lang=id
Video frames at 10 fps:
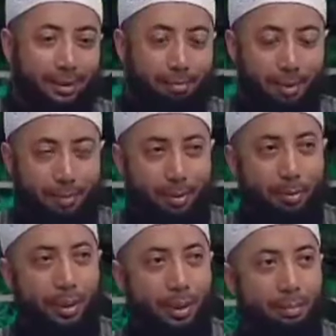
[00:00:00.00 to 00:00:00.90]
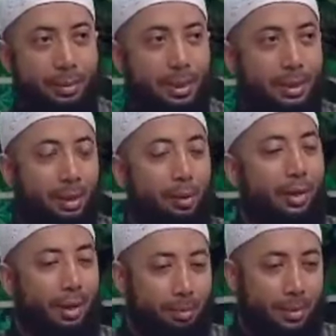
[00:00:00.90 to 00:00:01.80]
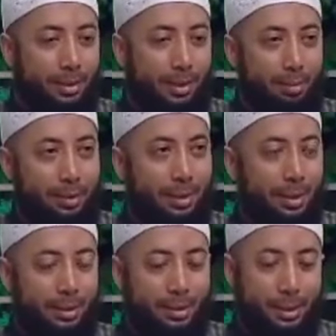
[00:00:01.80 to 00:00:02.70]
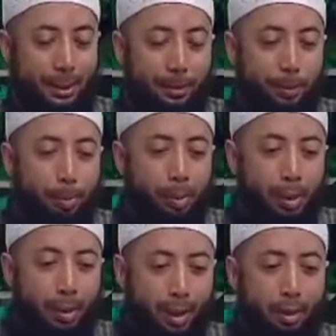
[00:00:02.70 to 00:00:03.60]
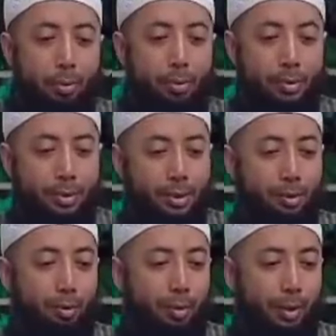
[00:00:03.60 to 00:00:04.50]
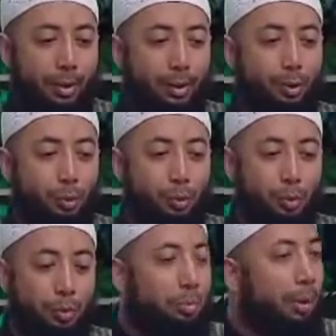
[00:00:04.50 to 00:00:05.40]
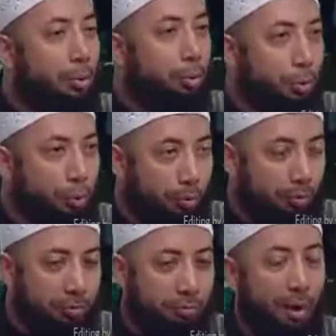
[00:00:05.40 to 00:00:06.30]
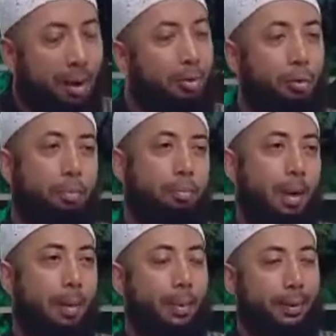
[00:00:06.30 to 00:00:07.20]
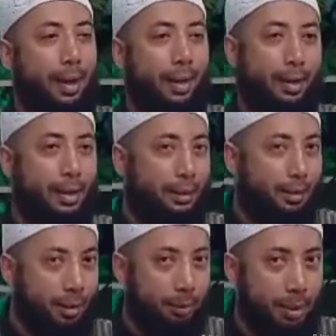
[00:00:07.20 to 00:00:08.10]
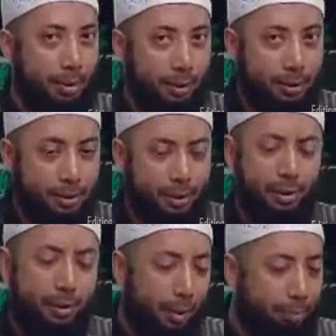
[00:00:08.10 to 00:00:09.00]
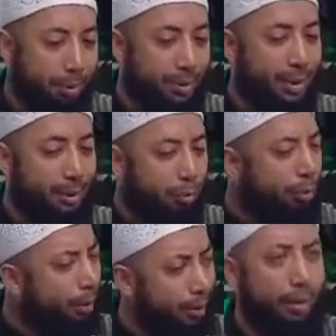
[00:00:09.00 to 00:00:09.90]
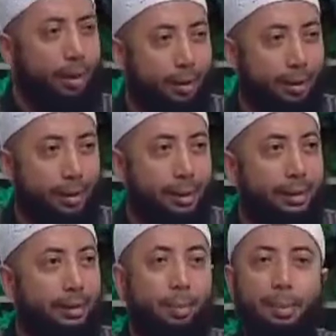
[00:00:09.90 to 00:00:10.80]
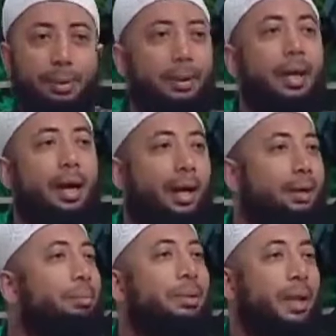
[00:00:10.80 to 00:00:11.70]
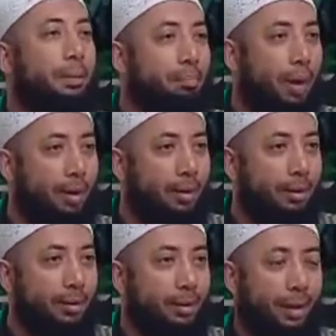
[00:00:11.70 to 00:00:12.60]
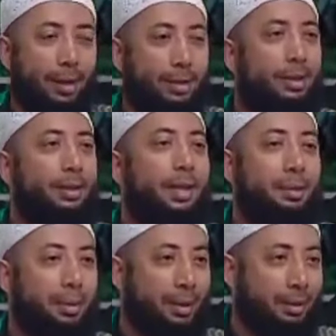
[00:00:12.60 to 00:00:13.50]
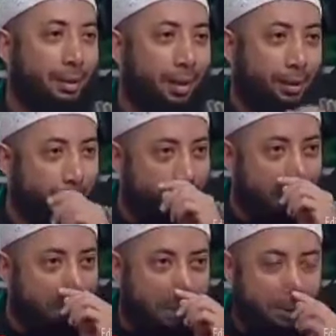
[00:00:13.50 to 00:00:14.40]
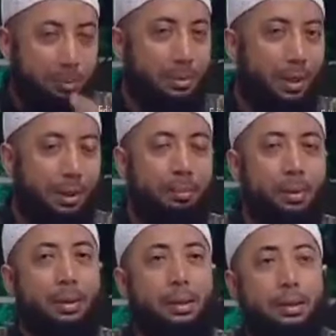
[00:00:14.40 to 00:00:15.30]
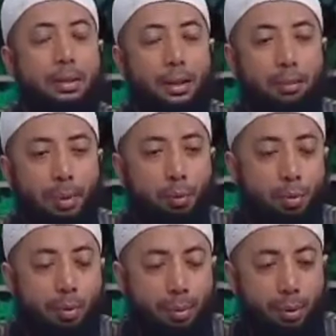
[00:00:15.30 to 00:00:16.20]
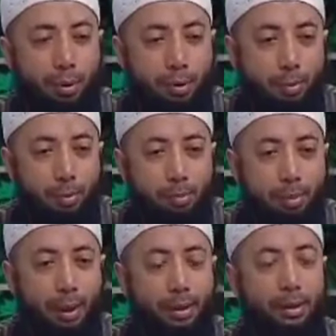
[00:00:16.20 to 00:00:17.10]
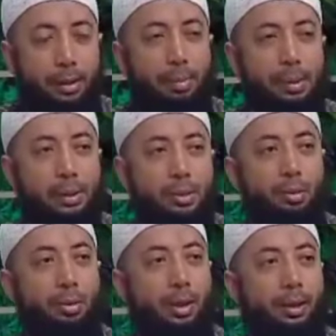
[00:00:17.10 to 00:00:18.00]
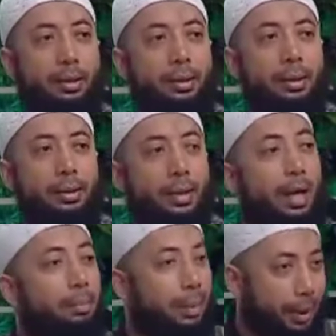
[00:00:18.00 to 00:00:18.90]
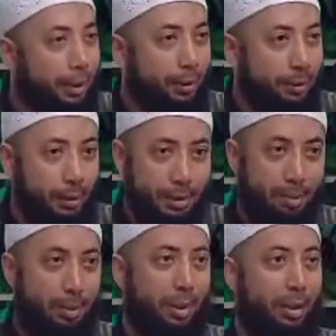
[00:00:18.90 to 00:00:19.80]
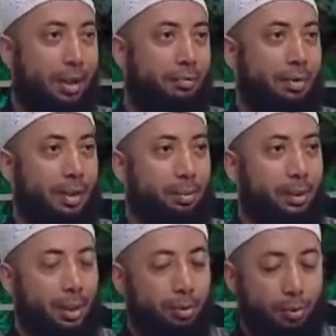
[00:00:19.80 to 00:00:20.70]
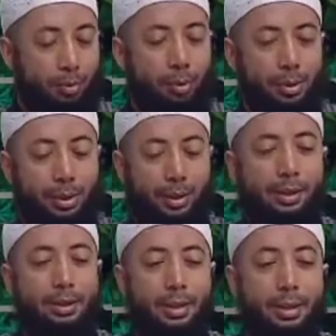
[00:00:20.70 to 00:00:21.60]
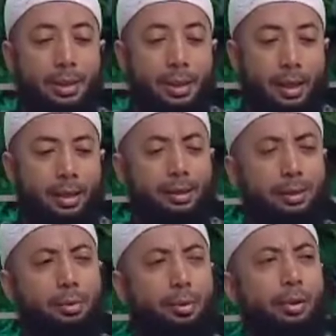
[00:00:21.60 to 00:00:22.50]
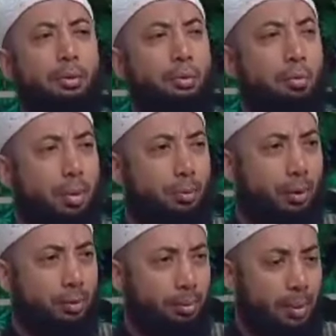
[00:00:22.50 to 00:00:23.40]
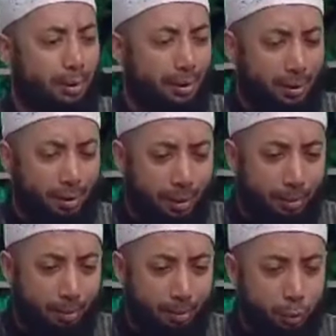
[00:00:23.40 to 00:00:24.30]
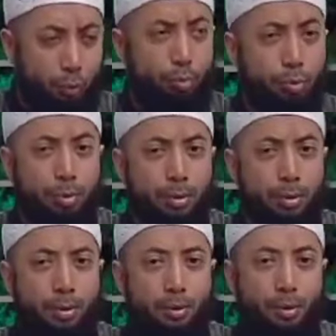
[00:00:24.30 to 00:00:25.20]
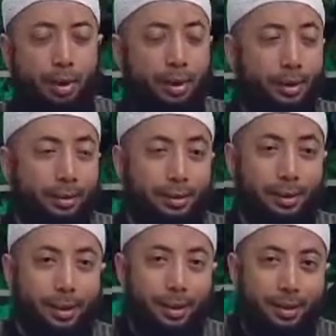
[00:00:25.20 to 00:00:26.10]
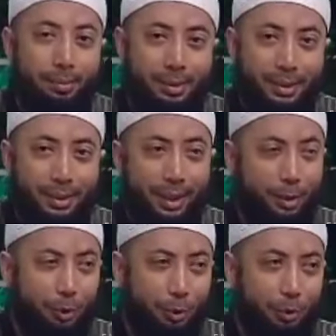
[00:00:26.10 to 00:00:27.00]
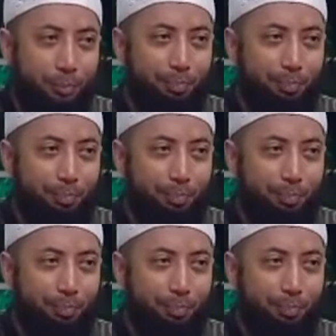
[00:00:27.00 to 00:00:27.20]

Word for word: berhubungan dengan masalah tawakal misalnya dalam masalah rezeki, kalau seseorang itu cuma duduk vakum, apakah akan datang kepadanya rezeki yang berjatuhan? Iya, tapi tidak akan bertambah hmm. karena dia tidak berikhtiar. Dan ini masuk dalam statement Umar bin Khattab yang berkata kepada seorang tabiin di zaman khilafahnya beliau waktu beliau jadi raja. Ada satu orang untuk Umar bin Khattab datang jadi imam subuh. Orang ini ternyata ada di masjid lagi duduk.